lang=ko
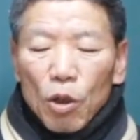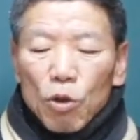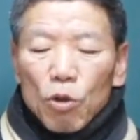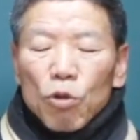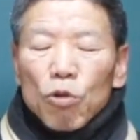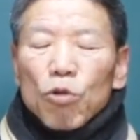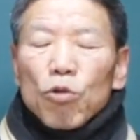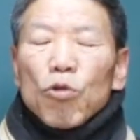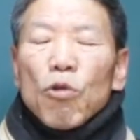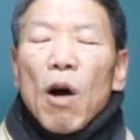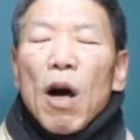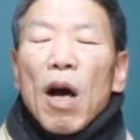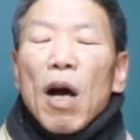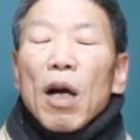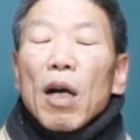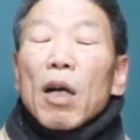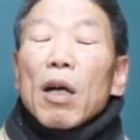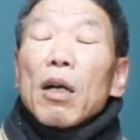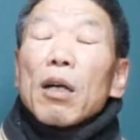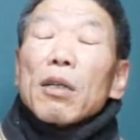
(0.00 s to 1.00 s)

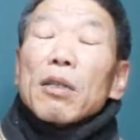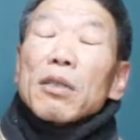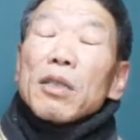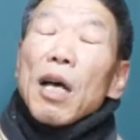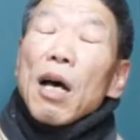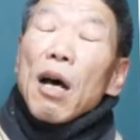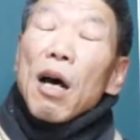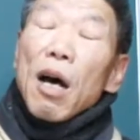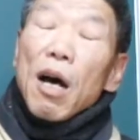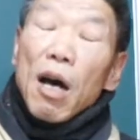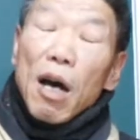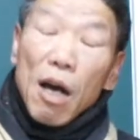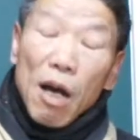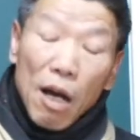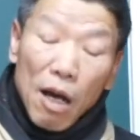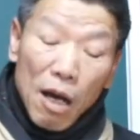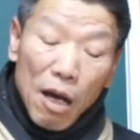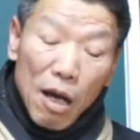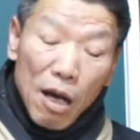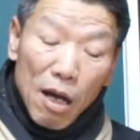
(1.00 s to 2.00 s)
유학자, 아,
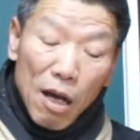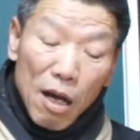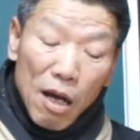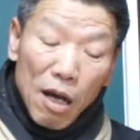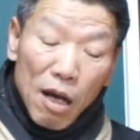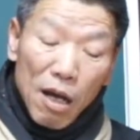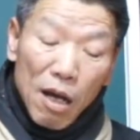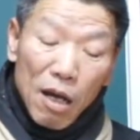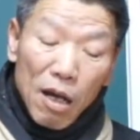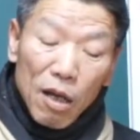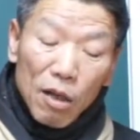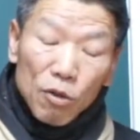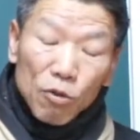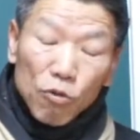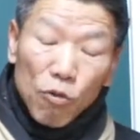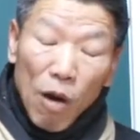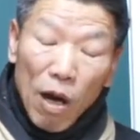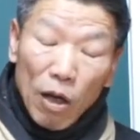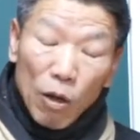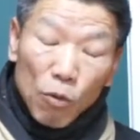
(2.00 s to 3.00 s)
아,
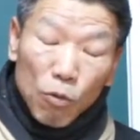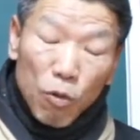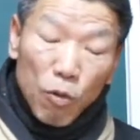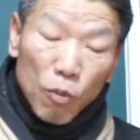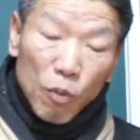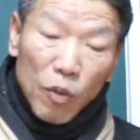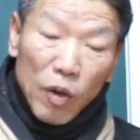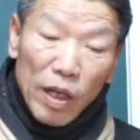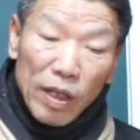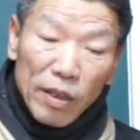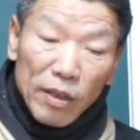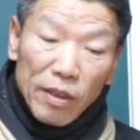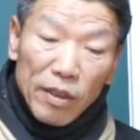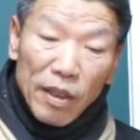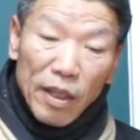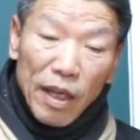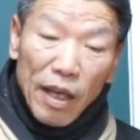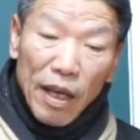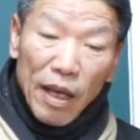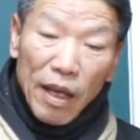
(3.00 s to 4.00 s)
유학을
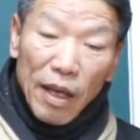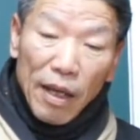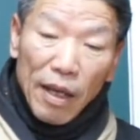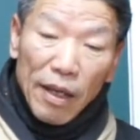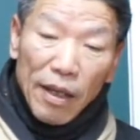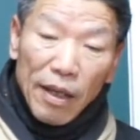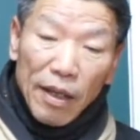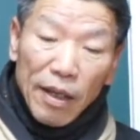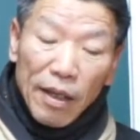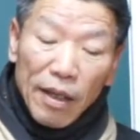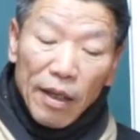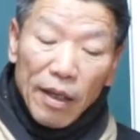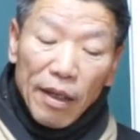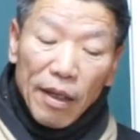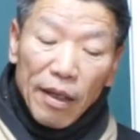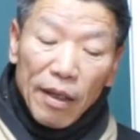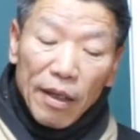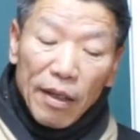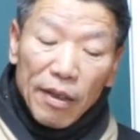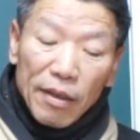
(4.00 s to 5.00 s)
공부했는데
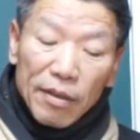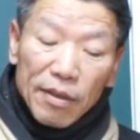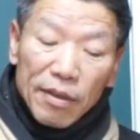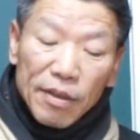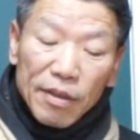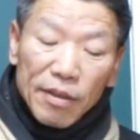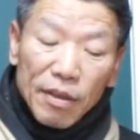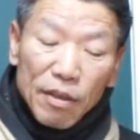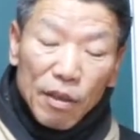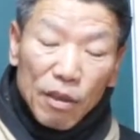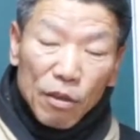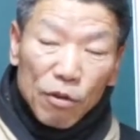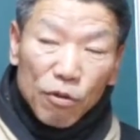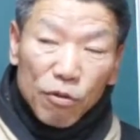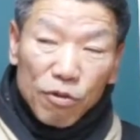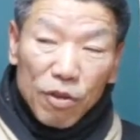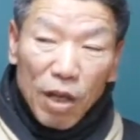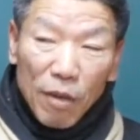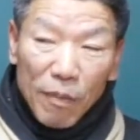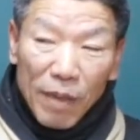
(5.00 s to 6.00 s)
스승이
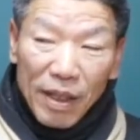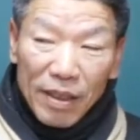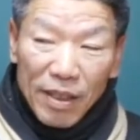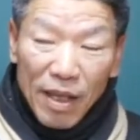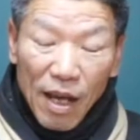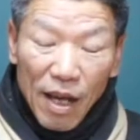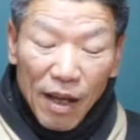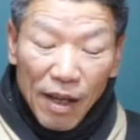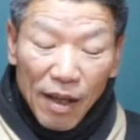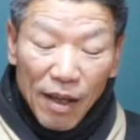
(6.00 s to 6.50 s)
죽자마자,